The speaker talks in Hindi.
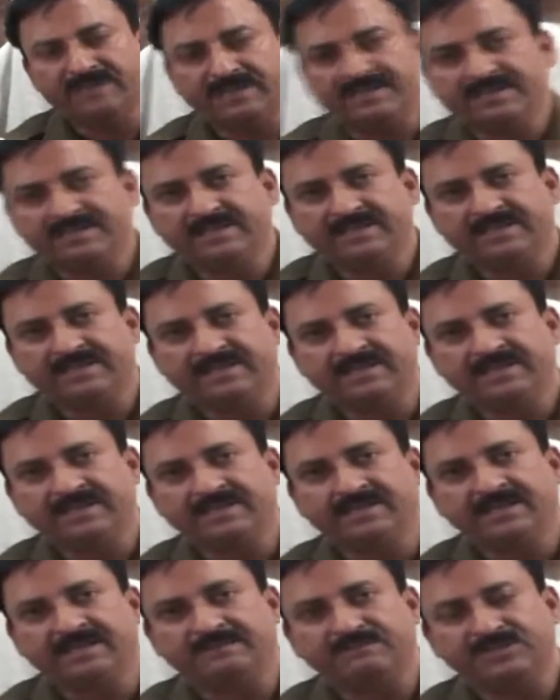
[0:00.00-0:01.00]
की गई है
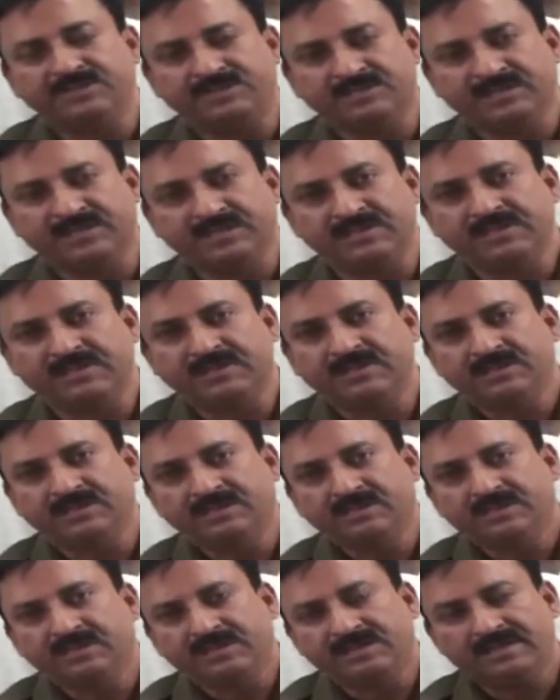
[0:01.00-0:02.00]
इनके कब्जे से
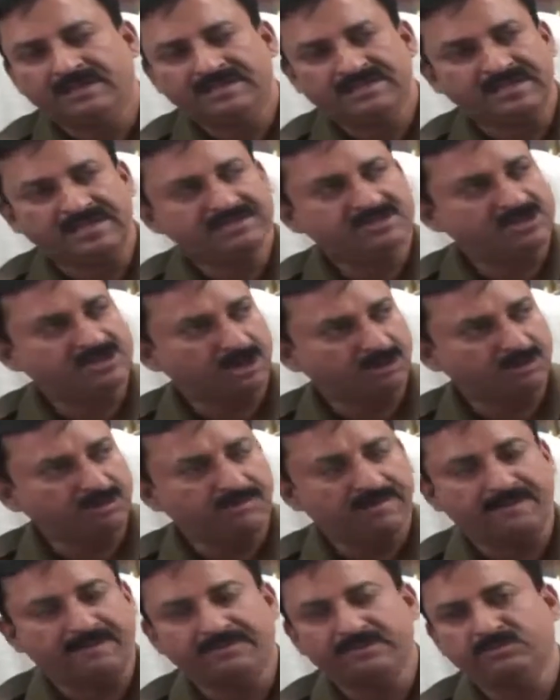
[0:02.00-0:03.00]
नजायज चाकू
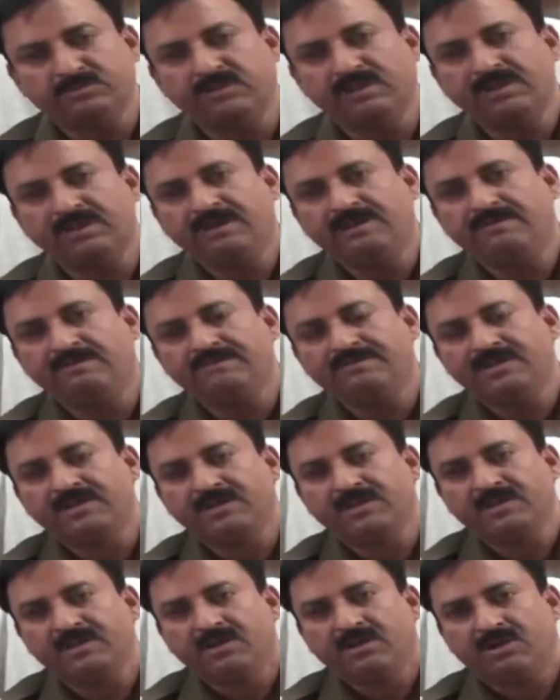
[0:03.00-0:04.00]
बरामद हुआ है
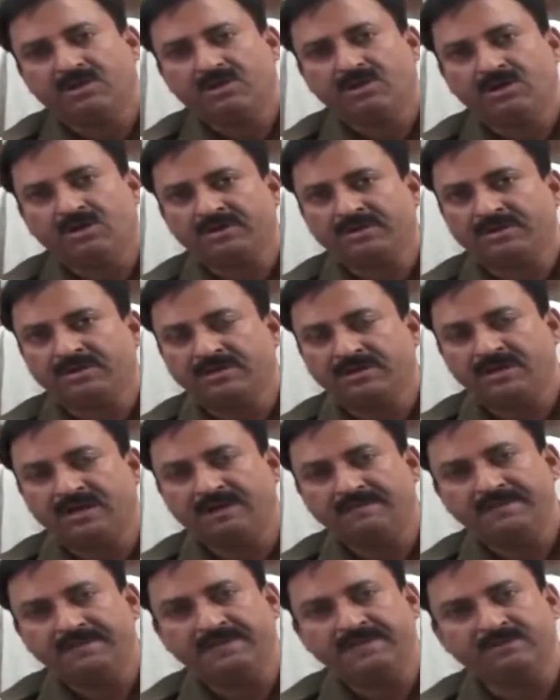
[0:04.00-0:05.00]
और
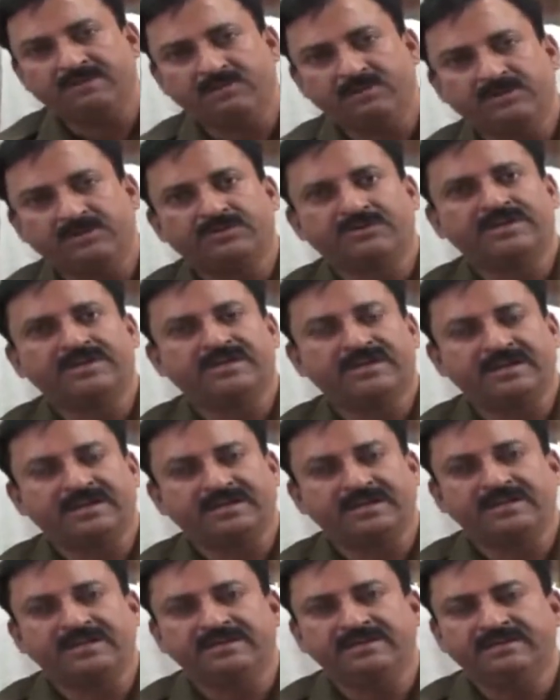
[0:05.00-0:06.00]
अभी इनको इंटरग्रेट
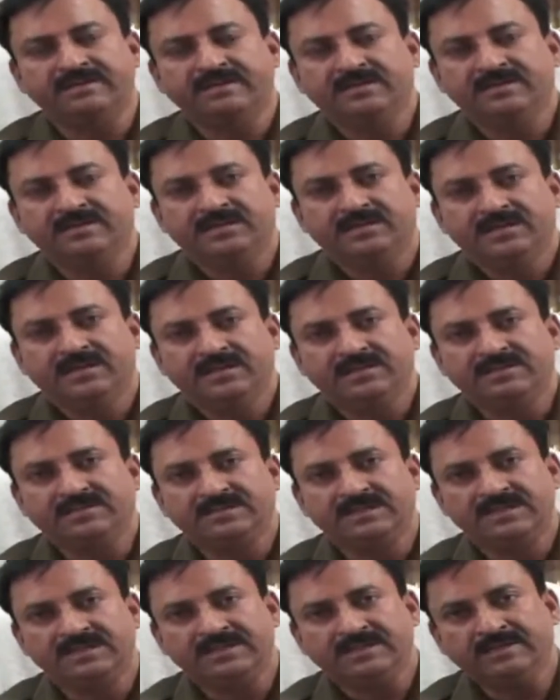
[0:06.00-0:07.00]
करके
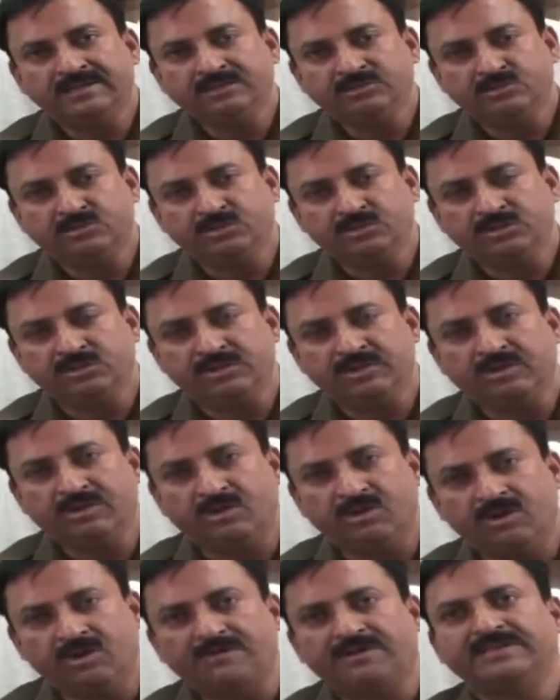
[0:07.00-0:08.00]
इनसे जो इन्होंने
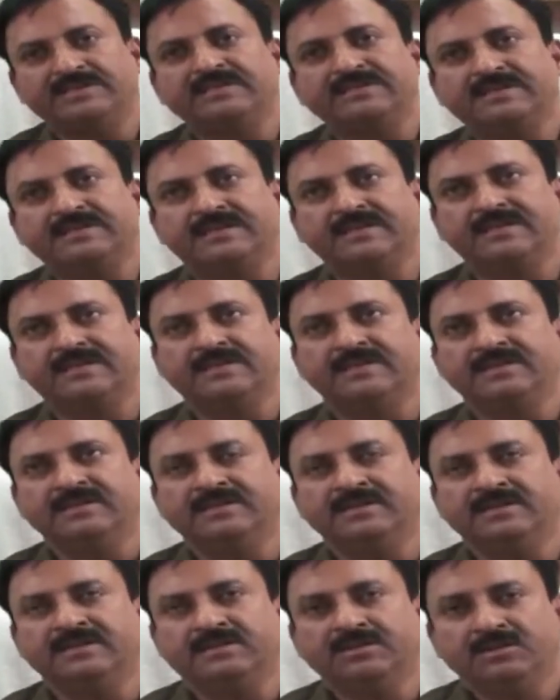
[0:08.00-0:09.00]
और वारदातें करी हैं
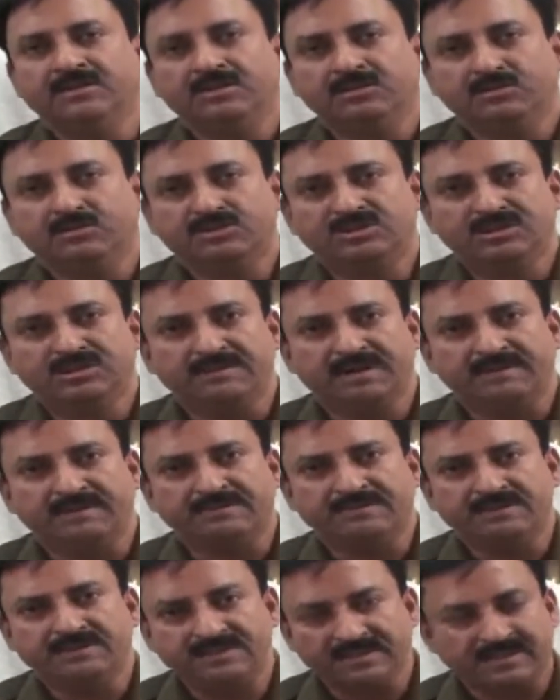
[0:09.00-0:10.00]
उसके बारे में
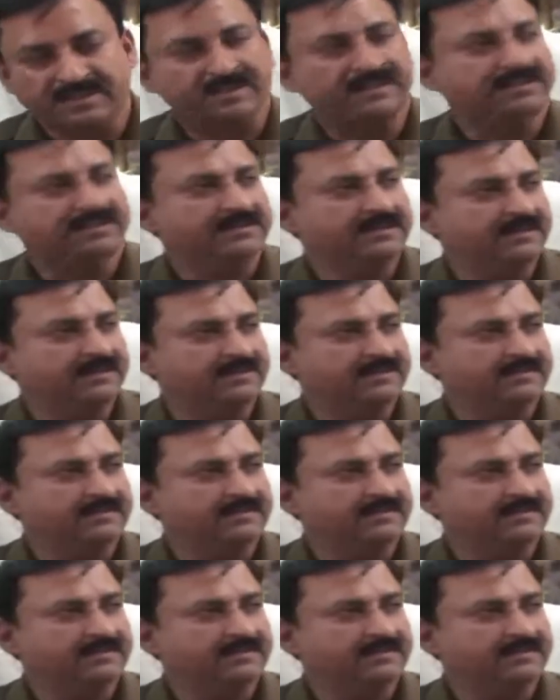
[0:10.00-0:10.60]
इनसे जानकारी की जा रही है